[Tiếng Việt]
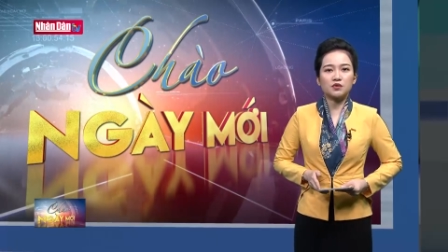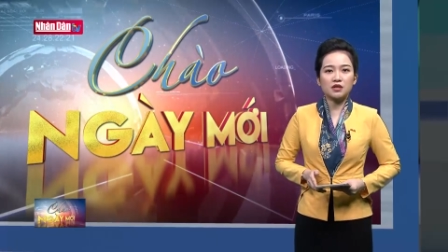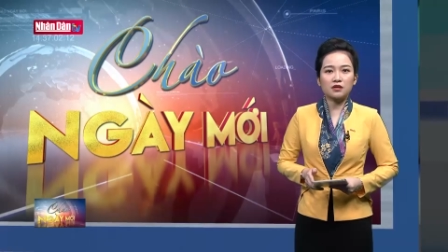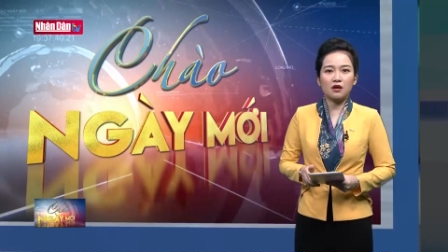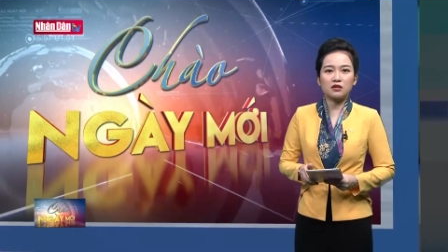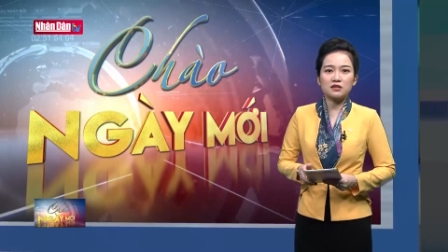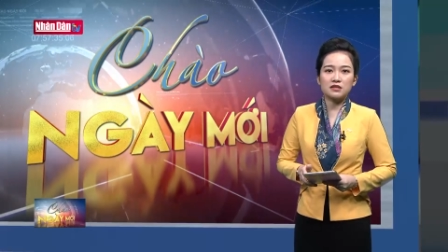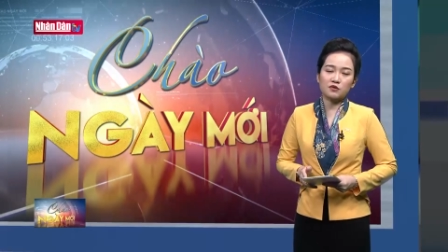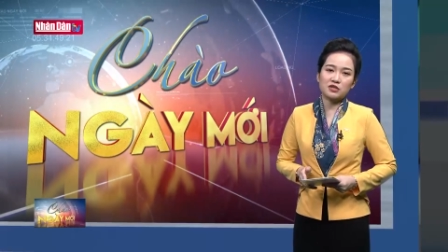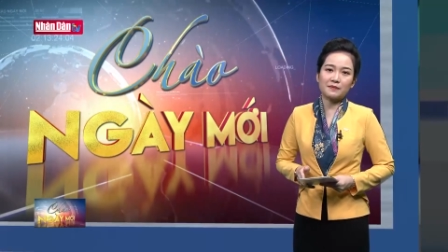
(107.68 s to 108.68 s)
chức đón
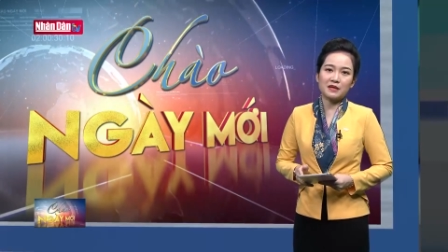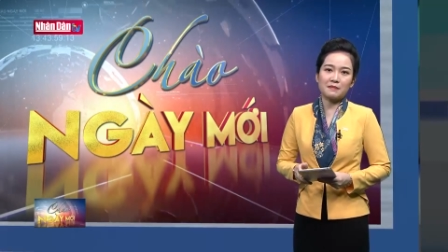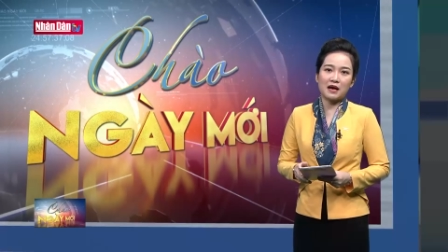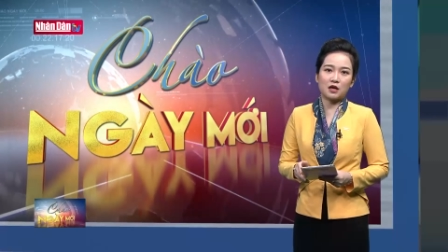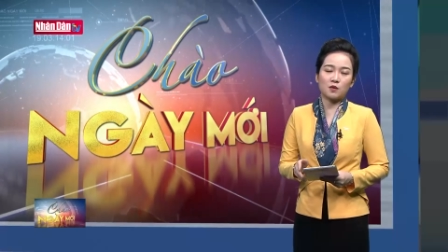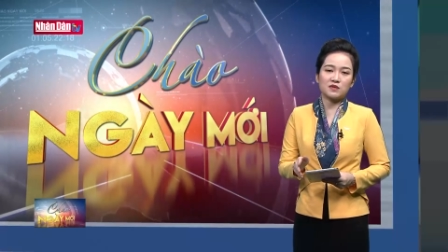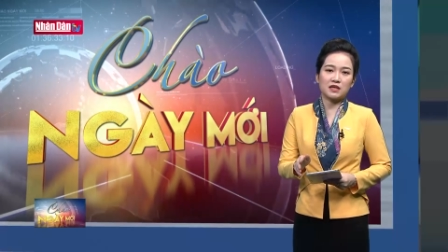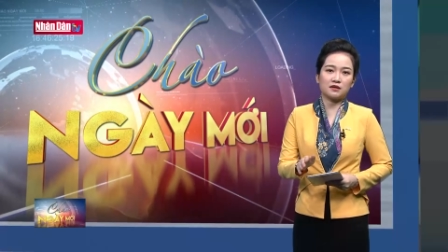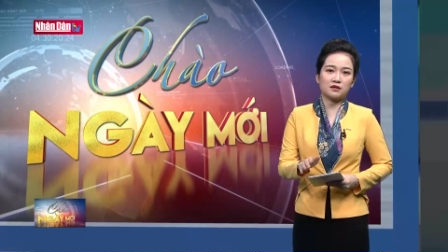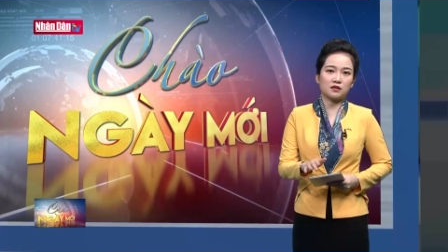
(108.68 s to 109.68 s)
sáu trăm linh ba công
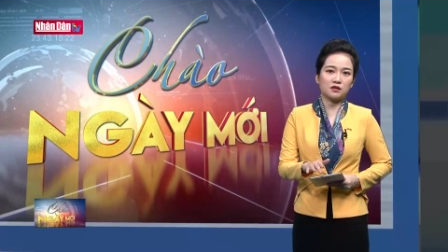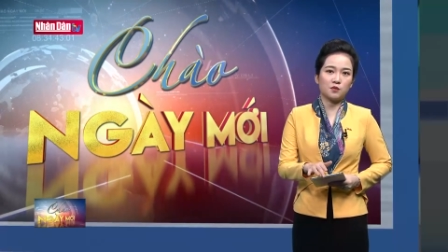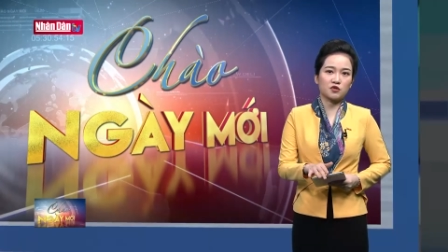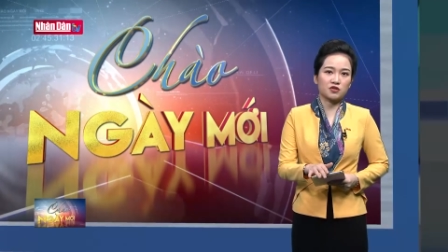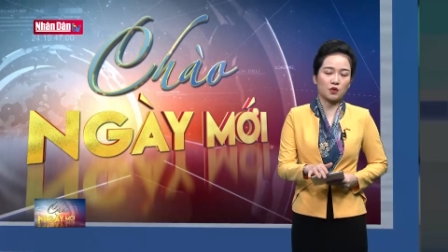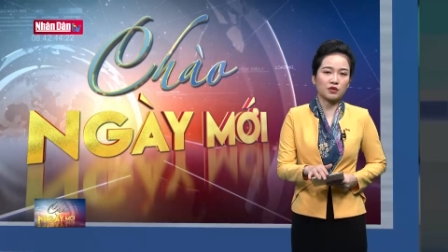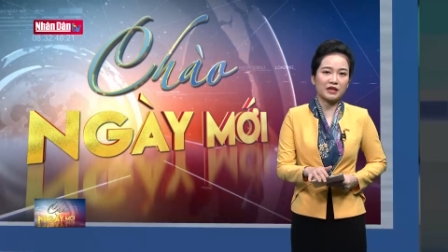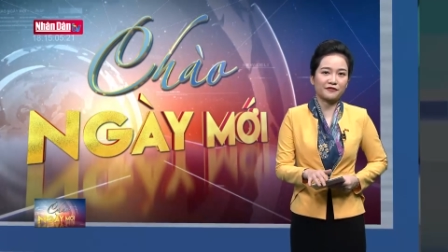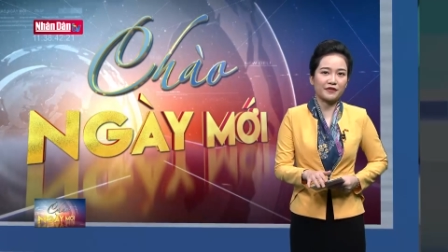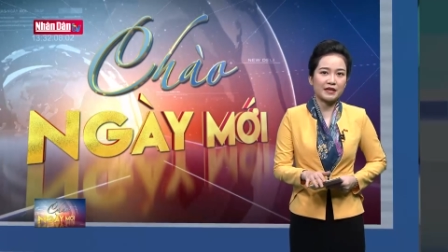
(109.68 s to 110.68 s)
dân từ một số
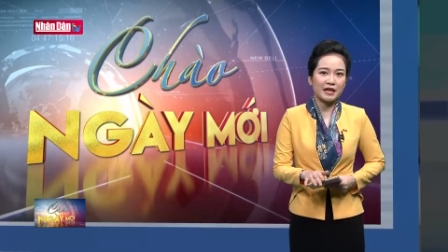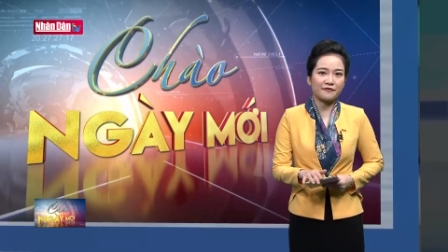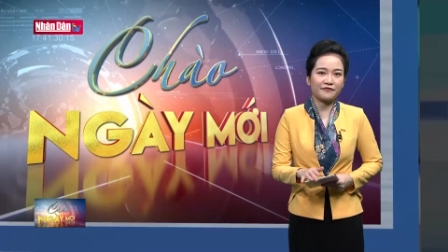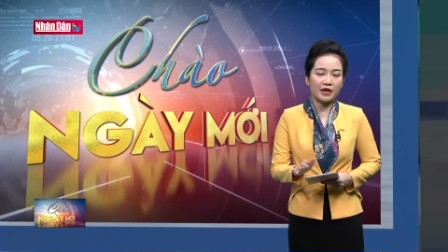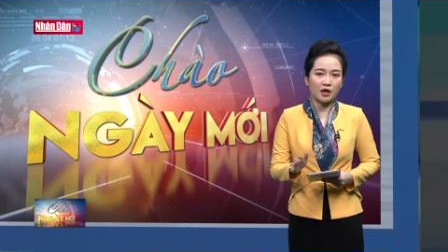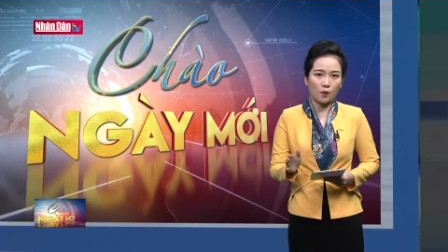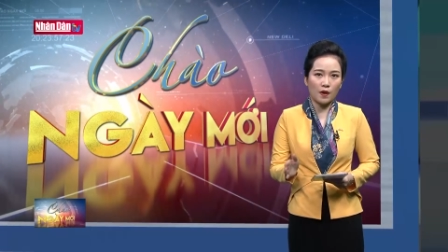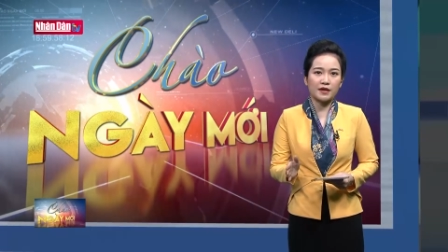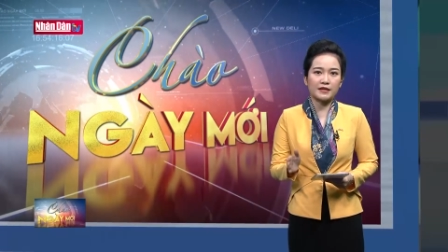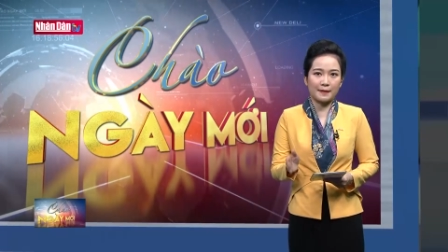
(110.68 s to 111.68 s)
tỉnh phía Nam về
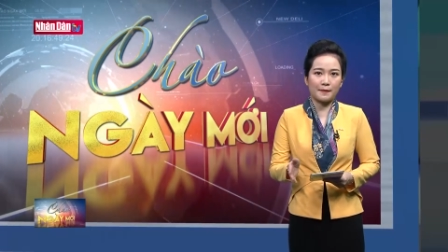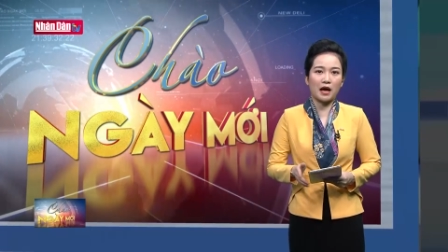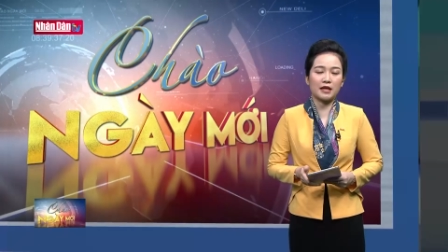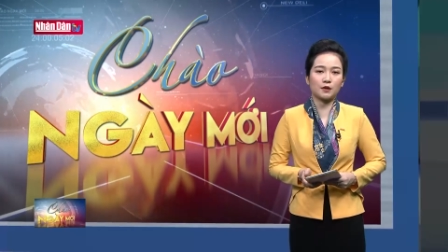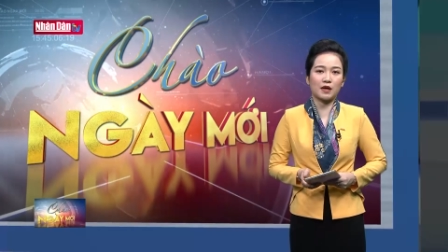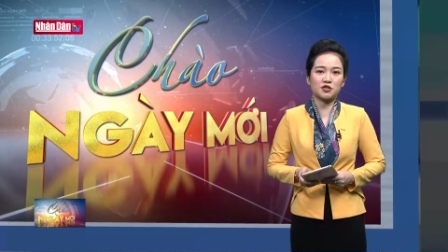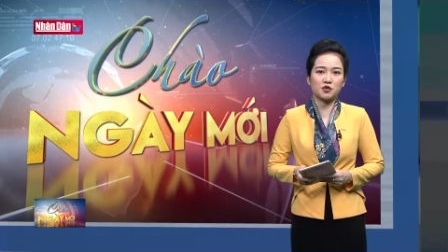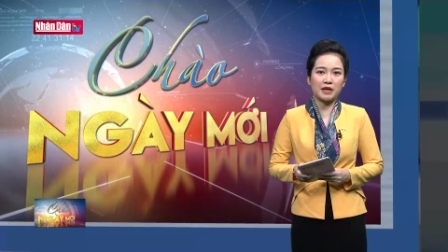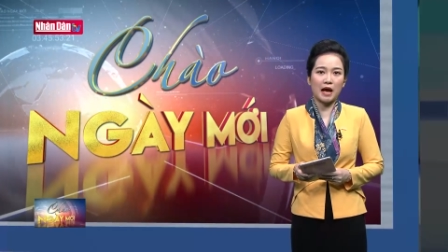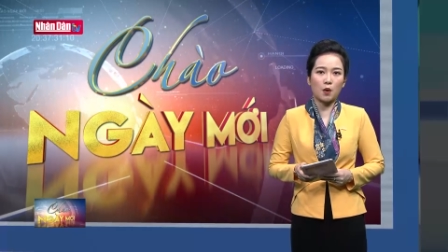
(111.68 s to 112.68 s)
quê đảm bảo an toàn chu
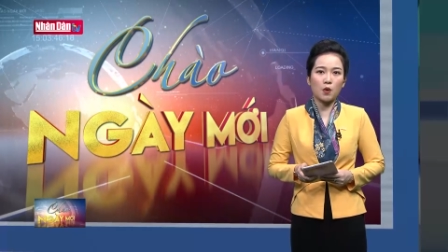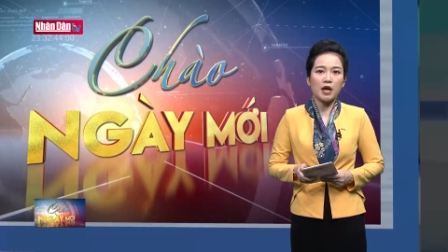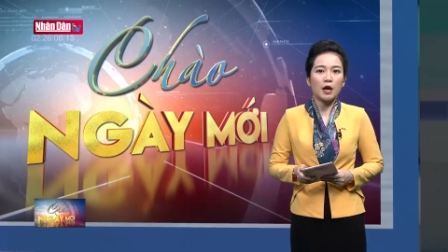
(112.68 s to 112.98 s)
đáo,